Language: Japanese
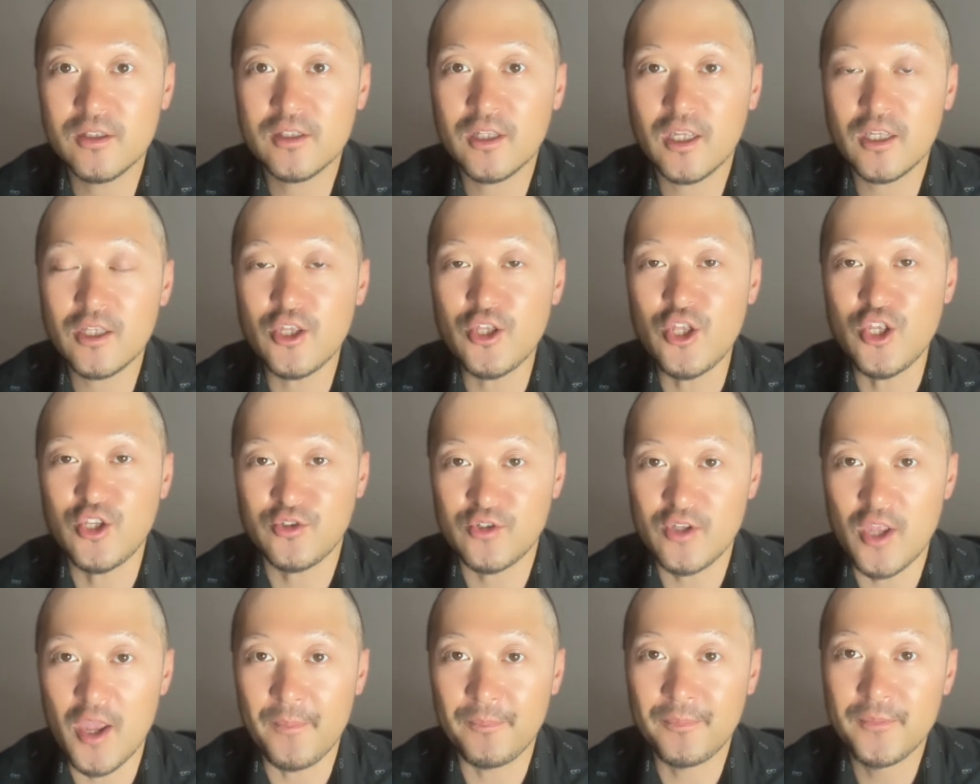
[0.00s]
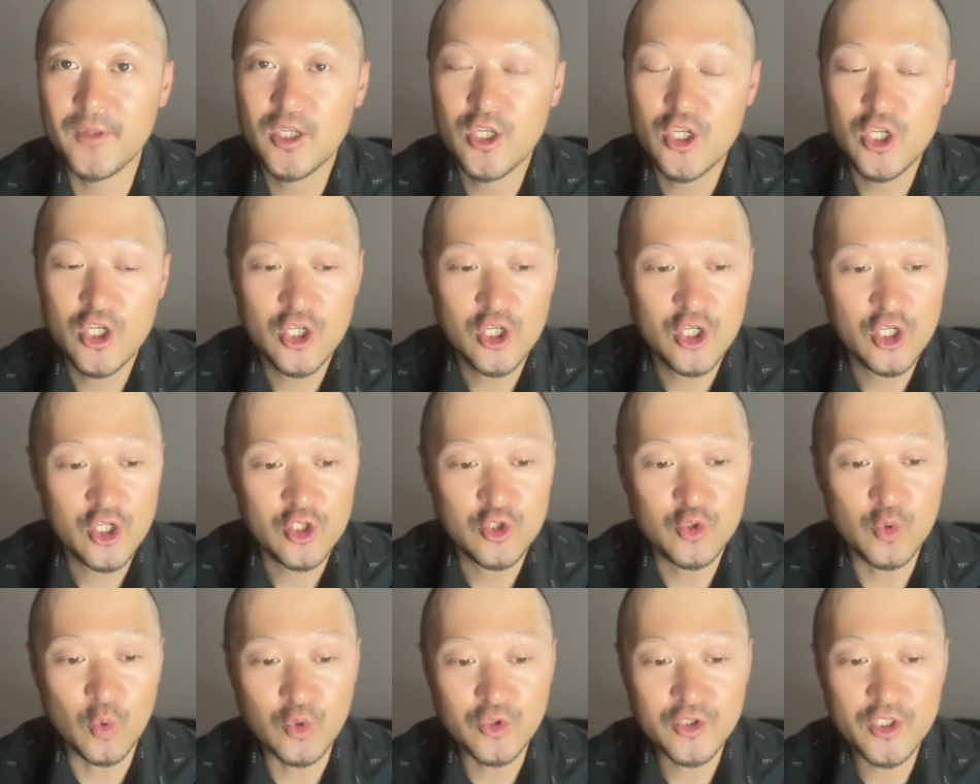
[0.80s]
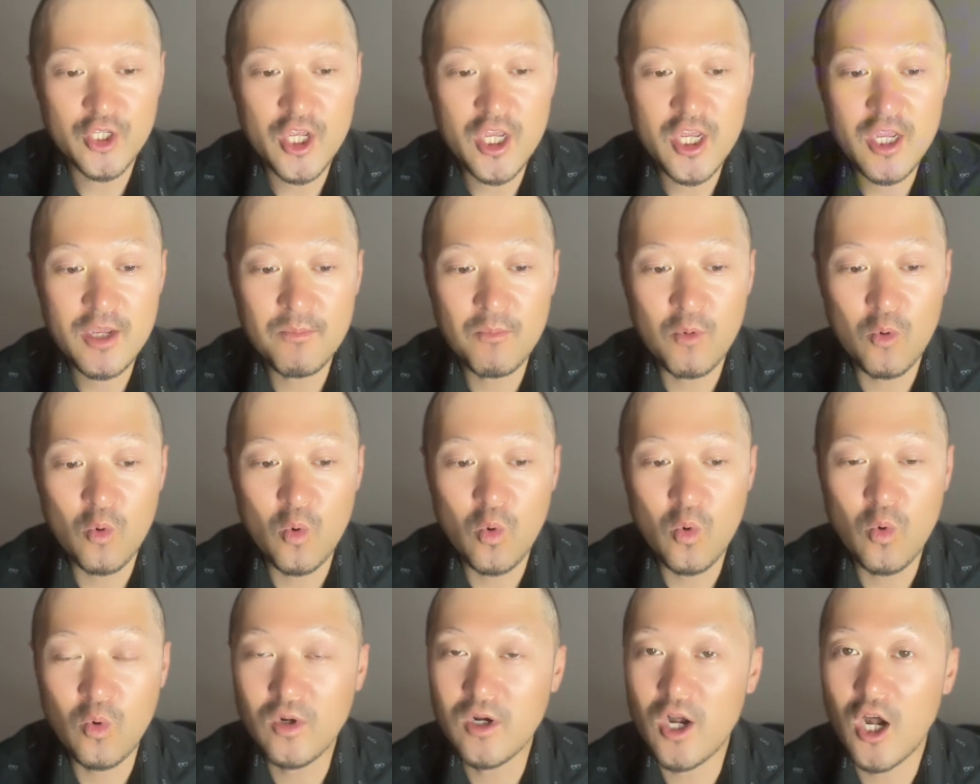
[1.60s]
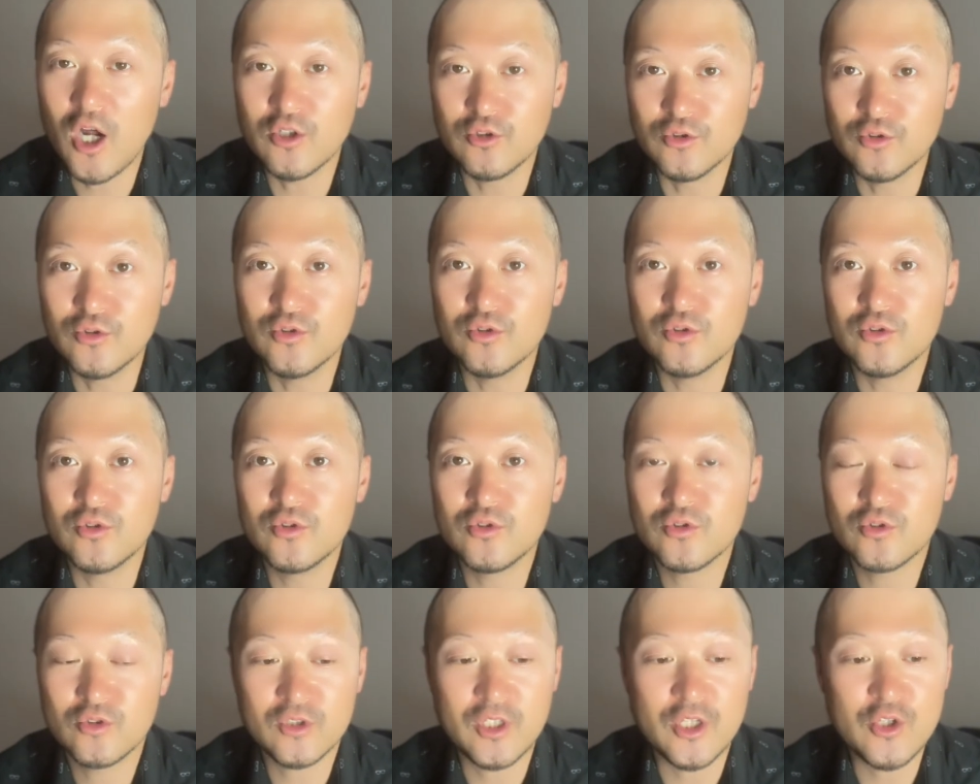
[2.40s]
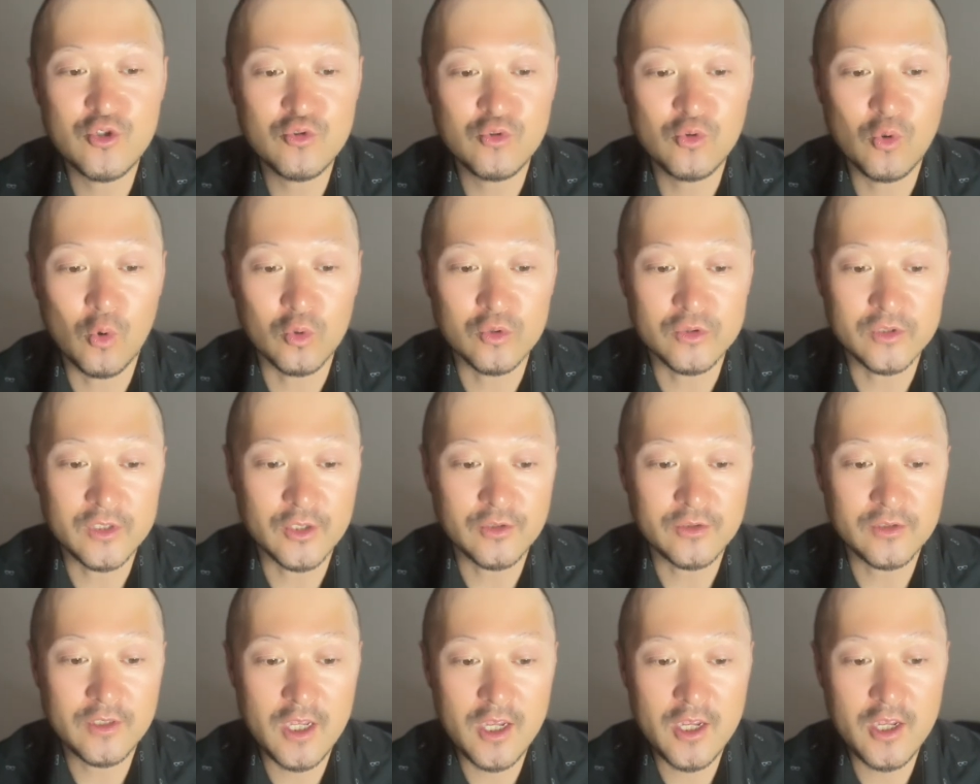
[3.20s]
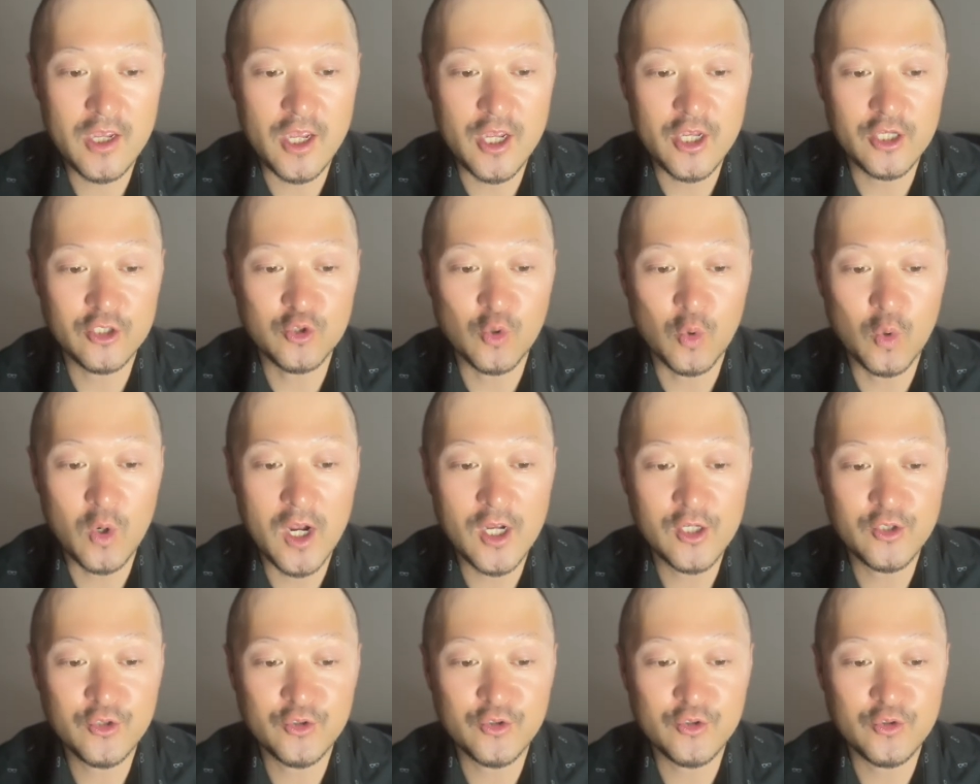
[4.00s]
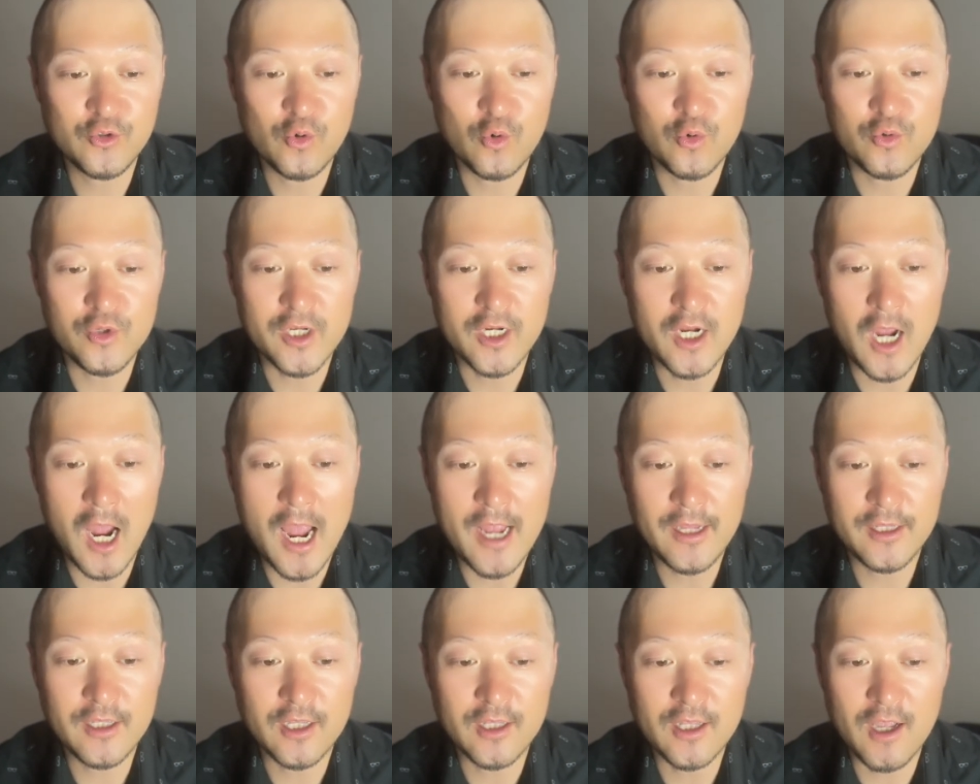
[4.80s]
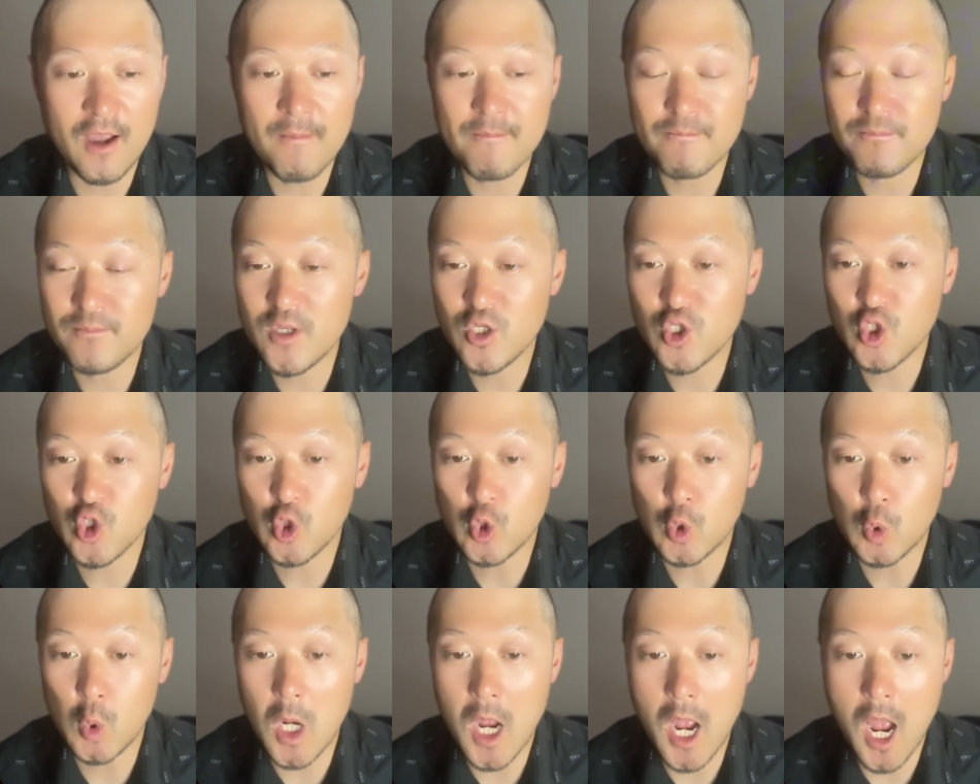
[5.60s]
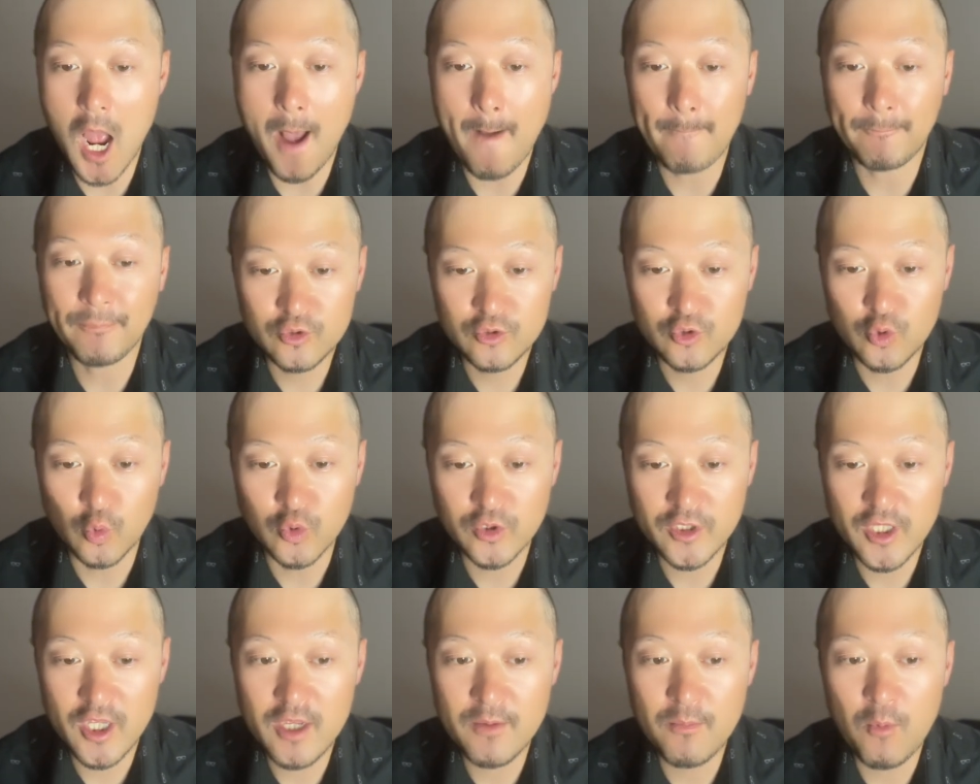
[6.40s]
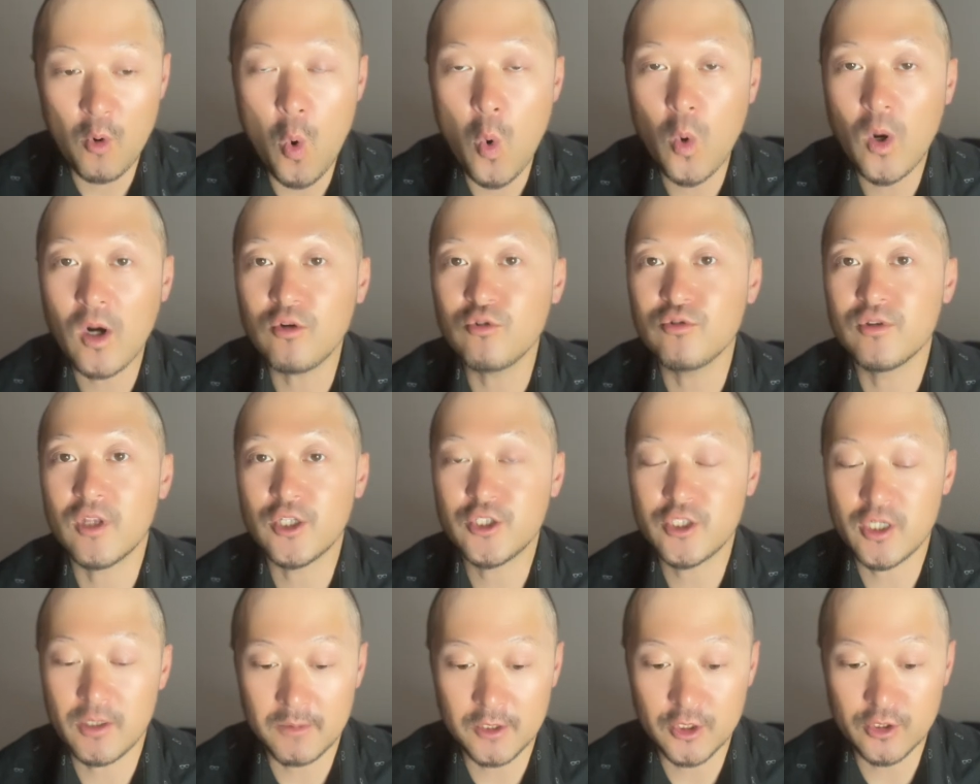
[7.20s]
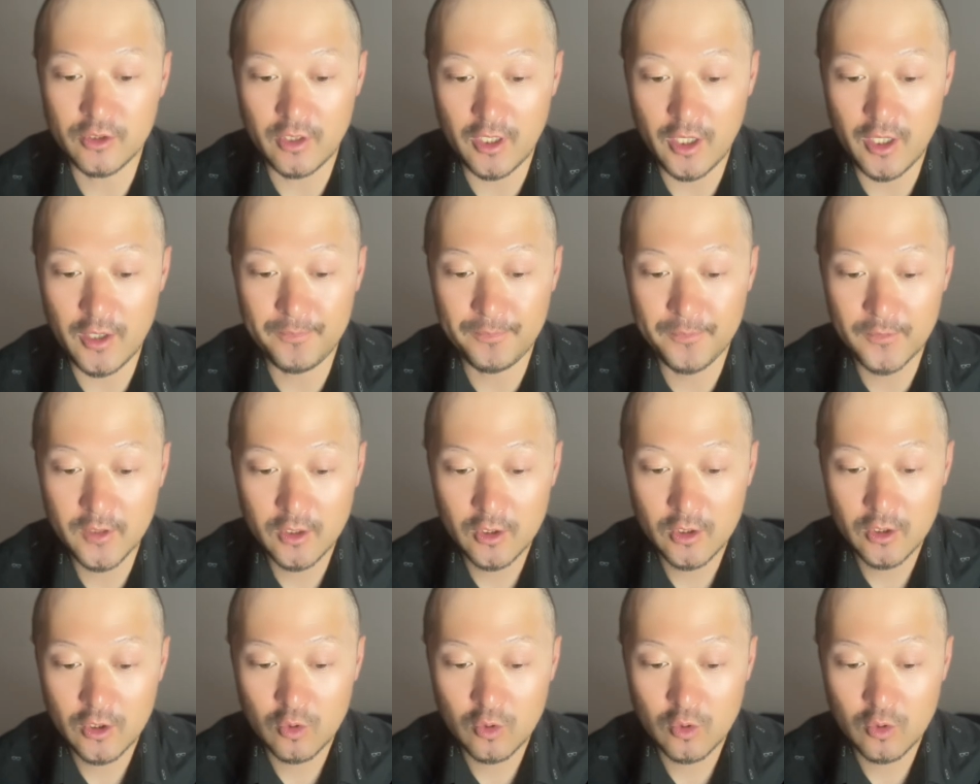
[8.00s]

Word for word: ただですね、女性ボーカルっていうのをですね、除外するように変えてたんですが、女性ボーカルになっちゃいますね。